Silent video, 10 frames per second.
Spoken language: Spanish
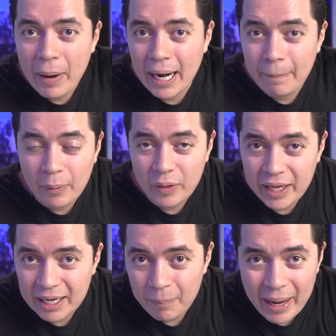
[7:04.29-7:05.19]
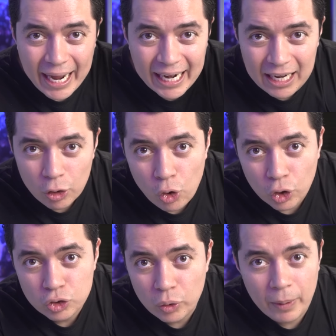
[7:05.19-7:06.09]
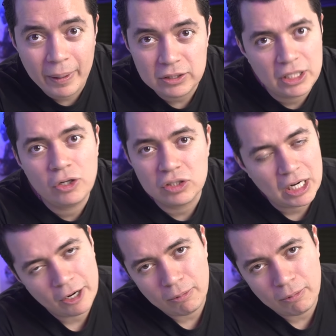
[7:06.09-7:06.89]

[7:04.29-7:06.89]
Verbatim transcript: para poder bajar el costo y demás y no se la